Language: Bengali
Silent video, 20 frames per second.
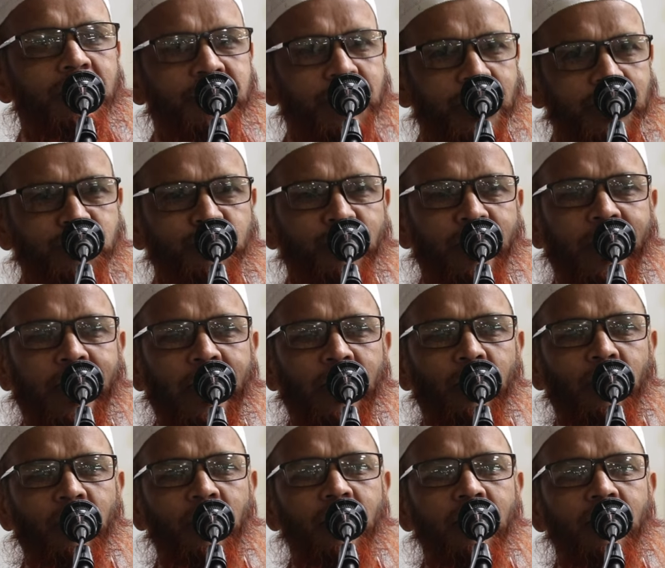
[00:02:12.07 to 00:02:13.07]
শেষ হয়ে
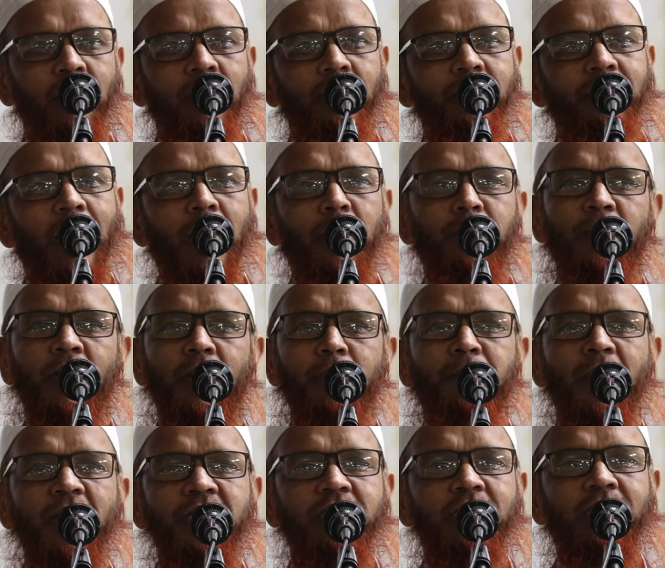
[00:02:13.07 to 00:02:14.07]
গেল তারপরে
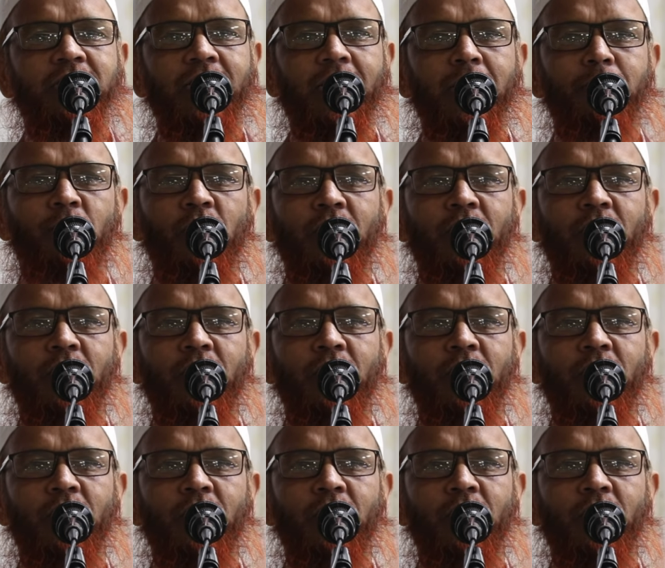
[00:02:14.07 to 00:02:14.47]
পার্সেন্ট থেকে